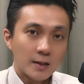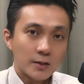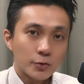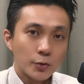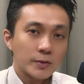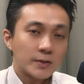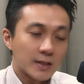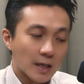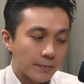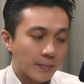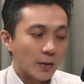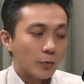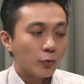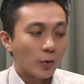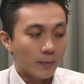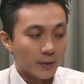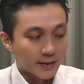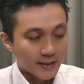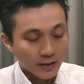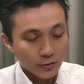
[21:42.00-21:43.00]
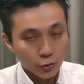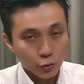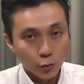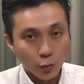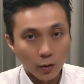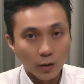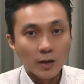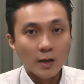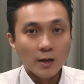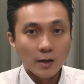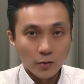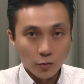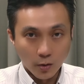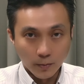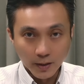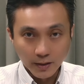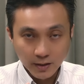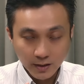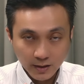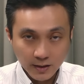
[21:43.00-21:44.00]
就证明我们这样做，我
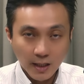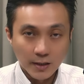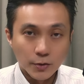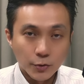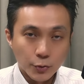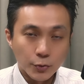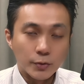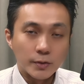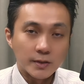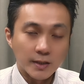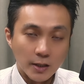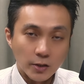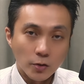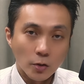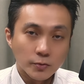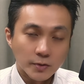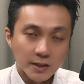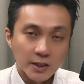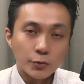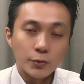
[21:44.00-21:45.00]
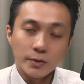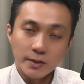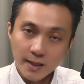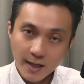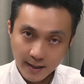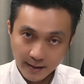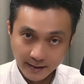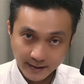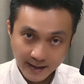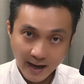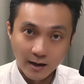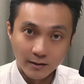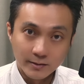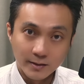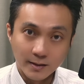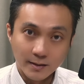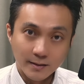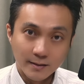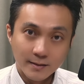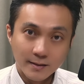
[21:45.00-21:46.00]
们胜率、成功几率是很高
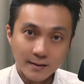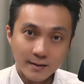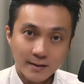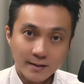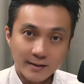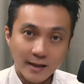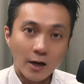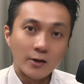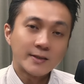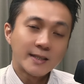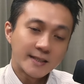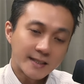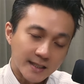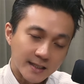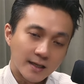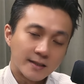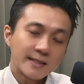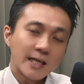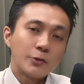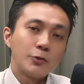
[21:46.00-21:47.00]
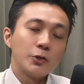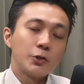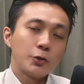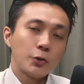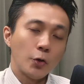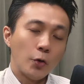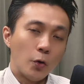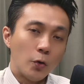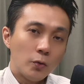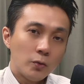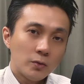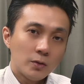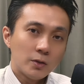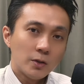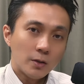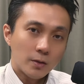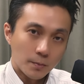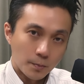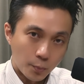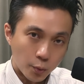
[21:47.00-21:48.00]
的，然后进而再去求
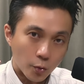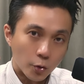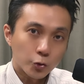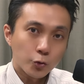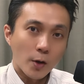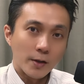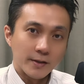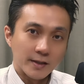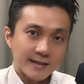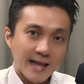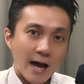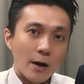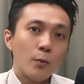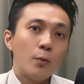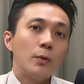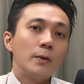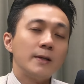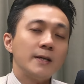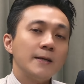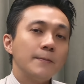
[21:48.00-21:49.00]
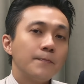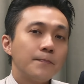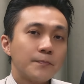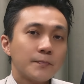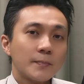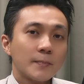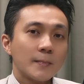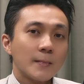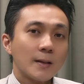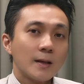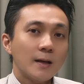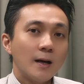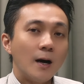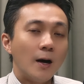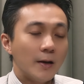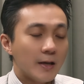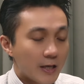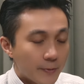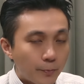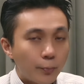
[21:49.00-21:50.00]
波段的大获利，
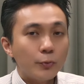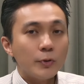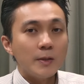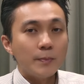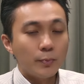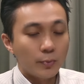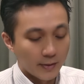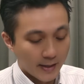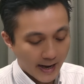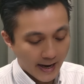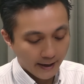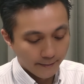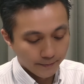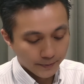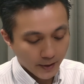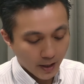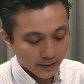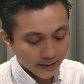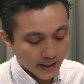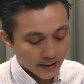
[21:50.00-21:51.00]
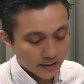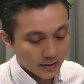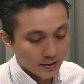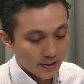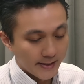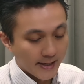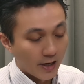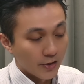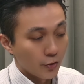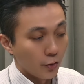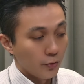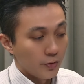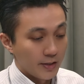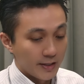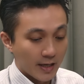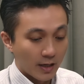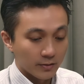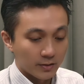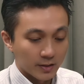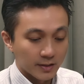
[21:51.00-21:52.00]
好，一步一步来，好，但是你要有，你
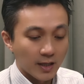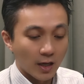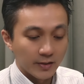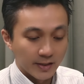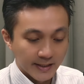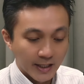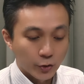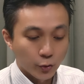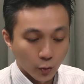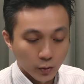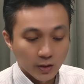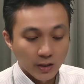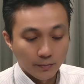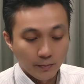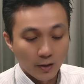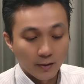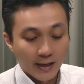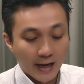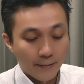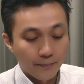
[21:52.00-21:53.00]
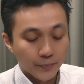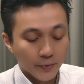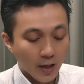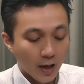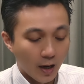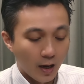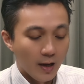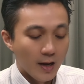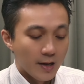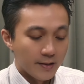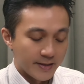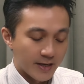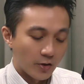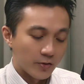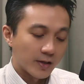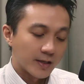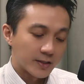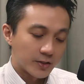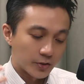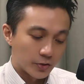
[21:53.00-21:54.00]
要知道你在做什么啦，啊，你要
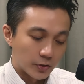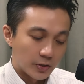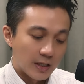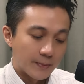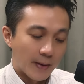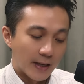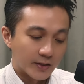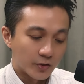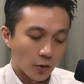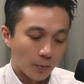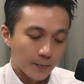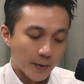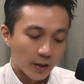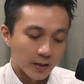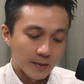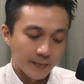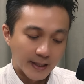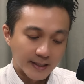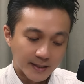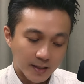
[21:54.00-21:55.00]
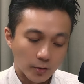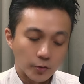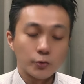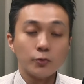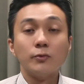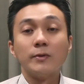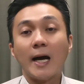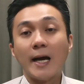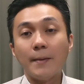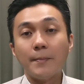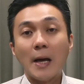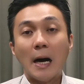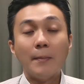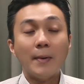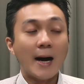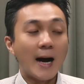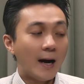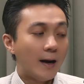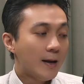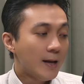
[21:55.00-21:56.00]
那个实力把这种标的把它找出来，好
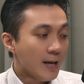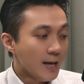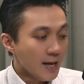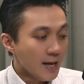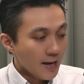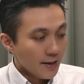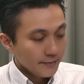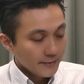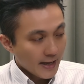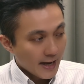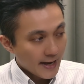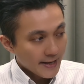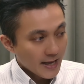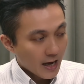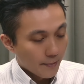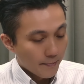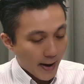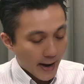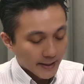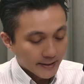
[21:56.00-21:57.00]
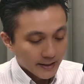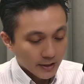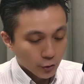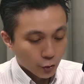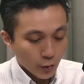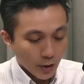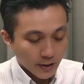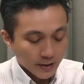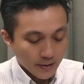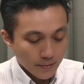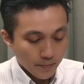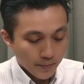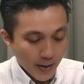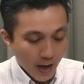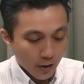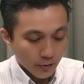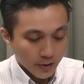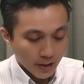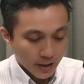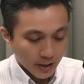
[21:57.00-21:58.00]
不好？那要买进最新
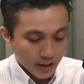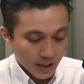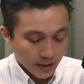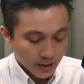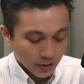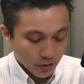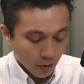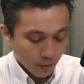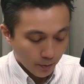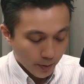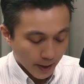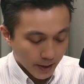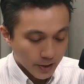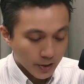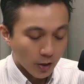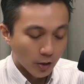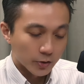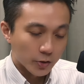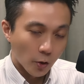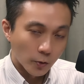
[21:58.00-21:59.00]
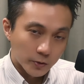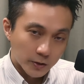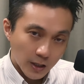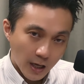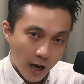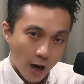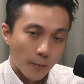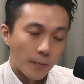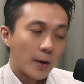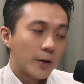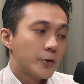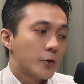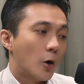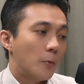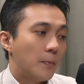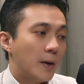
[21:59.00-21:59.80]
标的的听众朋友、投资好朋友